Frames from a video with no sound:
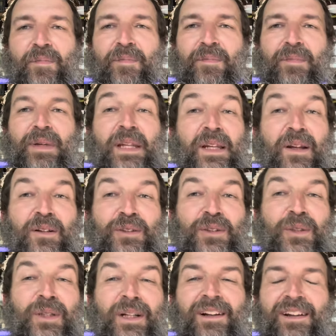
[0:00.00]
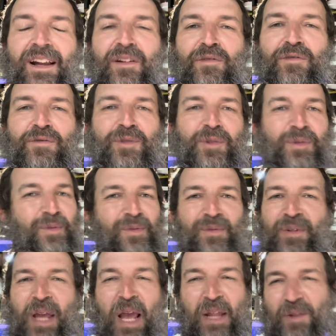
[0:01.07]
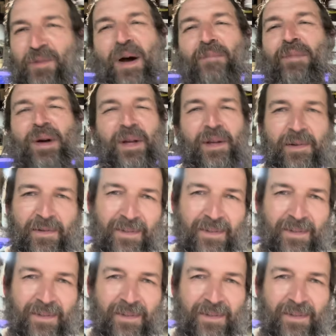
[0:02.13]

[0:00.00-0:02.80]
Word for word: Meninão chorando lá no fundo, não quer tomar banho.